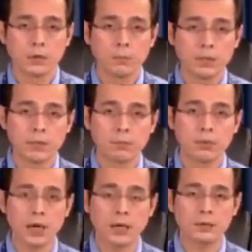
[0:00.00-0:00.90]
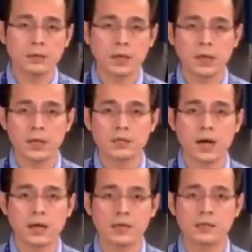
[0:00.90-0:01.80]
Nagumpisa po yan,
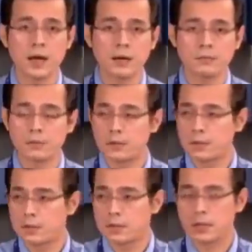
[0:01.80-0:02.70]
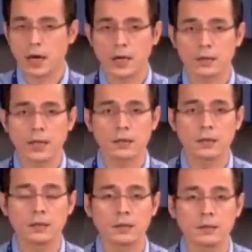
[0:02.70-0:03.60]
nangingisda nangingisdang isda sa dagat
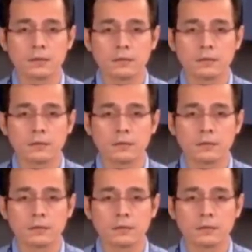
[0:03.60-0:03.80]
natin